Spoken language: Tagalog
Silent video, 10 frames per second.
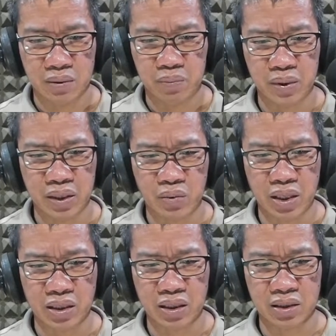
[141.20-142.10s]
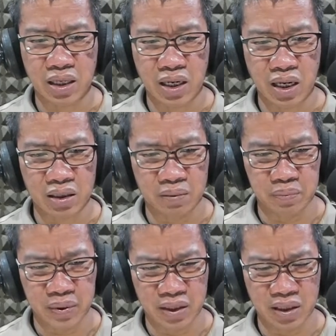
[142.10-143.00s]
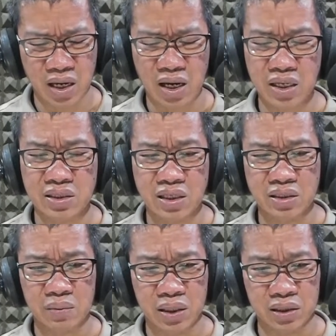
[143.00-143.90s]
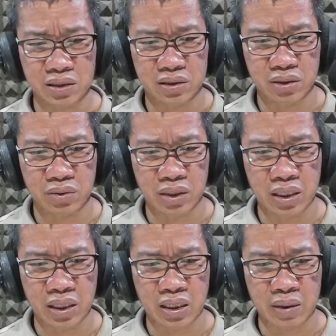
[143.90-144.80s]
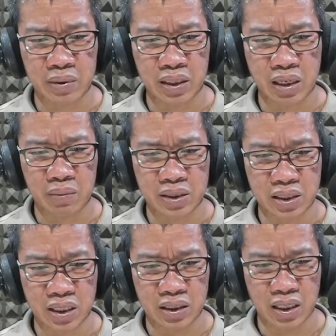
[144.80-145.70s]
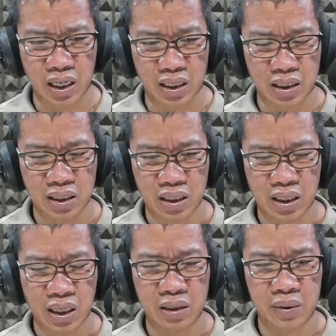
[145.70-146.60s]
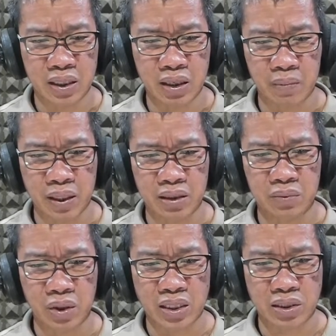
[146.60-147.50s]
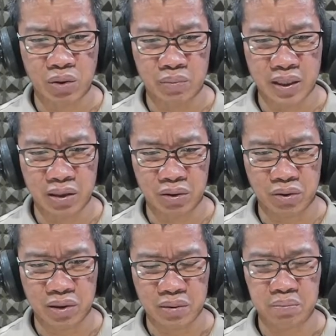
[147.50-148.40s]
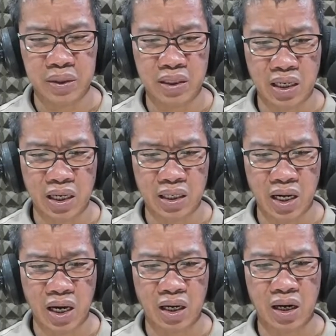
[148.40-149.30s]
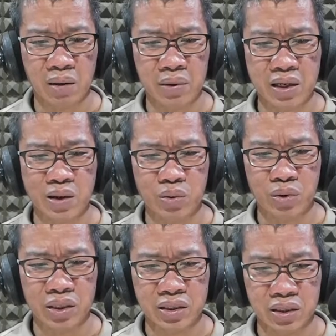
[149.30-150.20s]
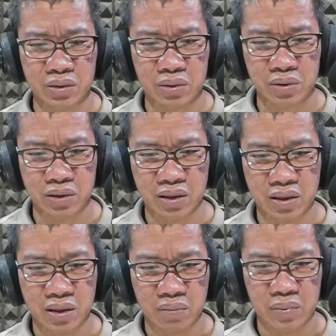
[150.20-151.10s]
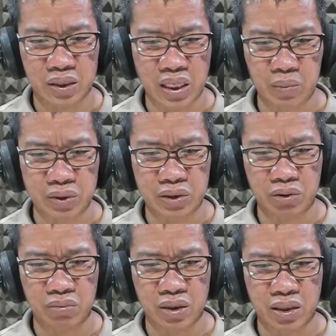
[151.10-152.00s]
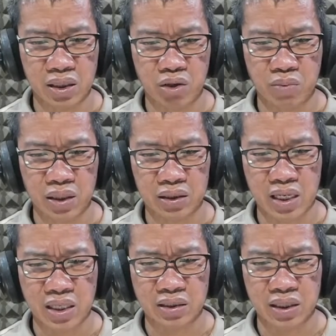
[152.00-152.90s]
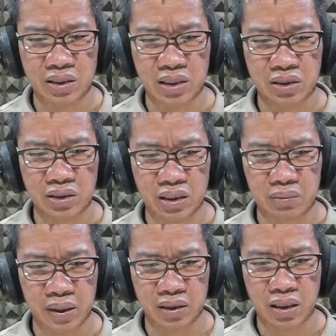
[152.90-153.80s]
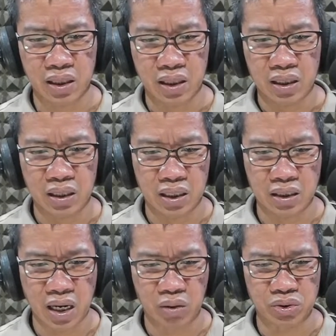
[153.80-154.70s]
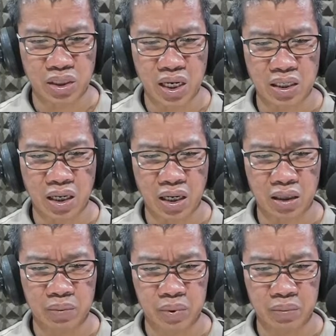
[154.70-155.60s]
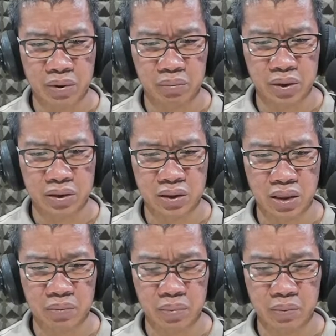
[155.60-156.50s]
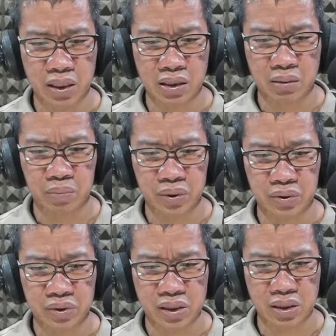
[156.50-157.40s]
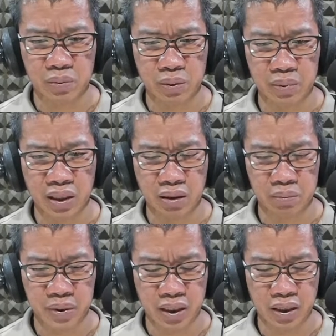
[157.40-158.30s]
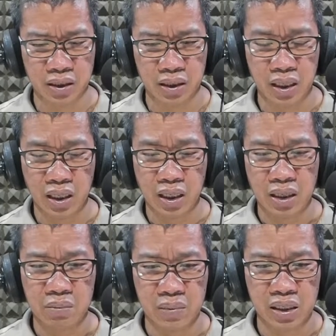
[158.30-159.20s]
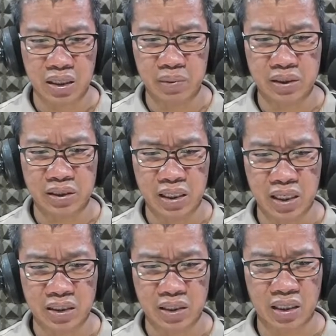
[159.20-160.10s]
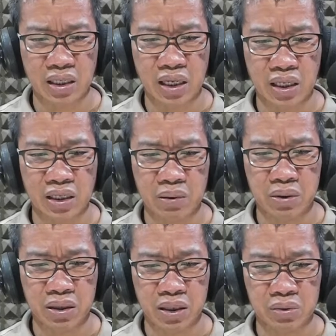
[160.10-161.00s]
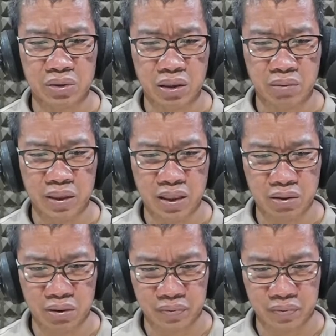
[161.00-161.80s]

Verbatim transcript: Paliwanag ng RMP, ang isa sa mga testigong ginagamit laban sa kanila ay may kapalit mula sa gobyerno, pinalaya ang nakabilanggong ina nito matapos itong maglumagda sa isang statement na inakusahan ng RMP members na nagbibigay ng pondo sa CPP-NPA maliban sa salaysay ng nakinabang na ito sa gobyerno.